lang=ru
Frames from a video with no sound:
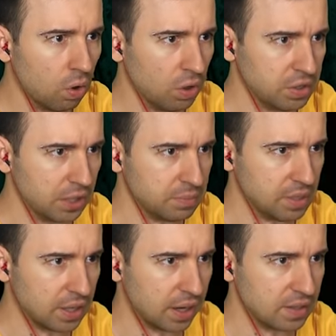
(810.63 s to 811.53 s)
О,
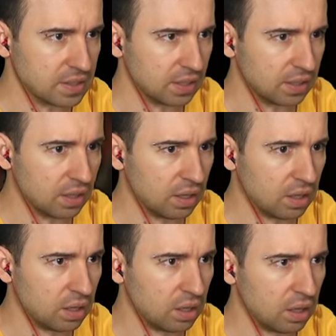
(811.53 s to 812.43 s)
нет, мне не нравится это.
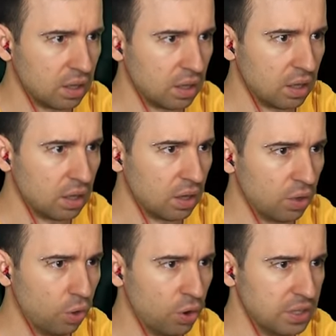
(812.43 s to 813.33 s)

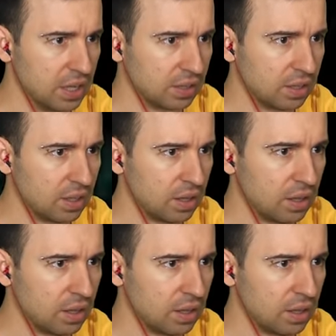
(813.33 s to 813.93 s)
О, нет.